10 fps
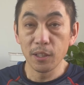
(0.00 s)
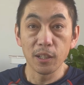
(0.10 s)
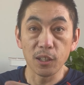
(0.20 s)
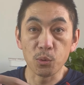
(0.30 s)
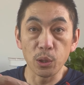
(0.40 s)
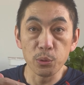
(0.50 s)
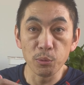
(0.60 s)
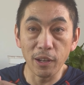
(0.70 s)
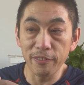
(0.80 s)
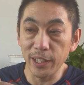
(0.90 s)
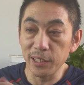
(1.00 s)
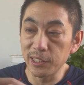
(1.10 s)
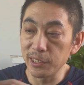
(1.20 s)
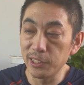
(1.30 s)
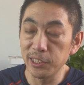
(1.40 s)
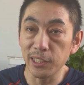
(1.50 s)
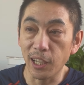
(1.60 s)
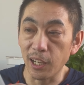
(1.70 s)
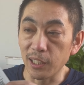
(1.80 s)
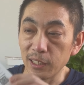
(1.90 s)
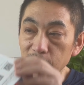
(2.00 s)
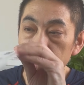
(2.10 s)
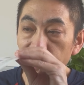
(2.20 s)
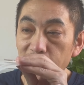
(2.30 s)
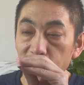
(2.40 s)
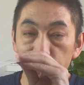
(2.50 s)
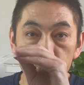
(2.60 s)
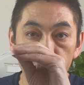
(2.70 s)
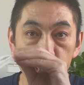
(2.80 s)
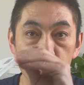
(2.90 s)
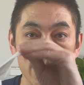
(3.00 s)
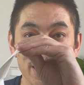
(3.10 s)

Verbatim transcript: 呃，关于 WiFi 的信息啊，他给了我一张纸，